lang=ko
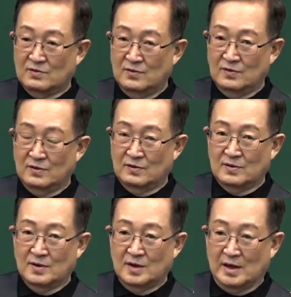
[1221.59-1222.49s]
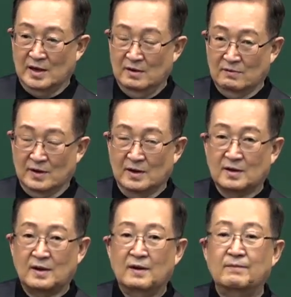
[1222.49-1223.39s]
공격하려고 할
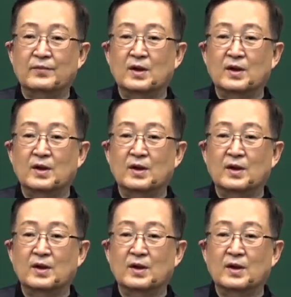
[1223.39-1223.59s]
때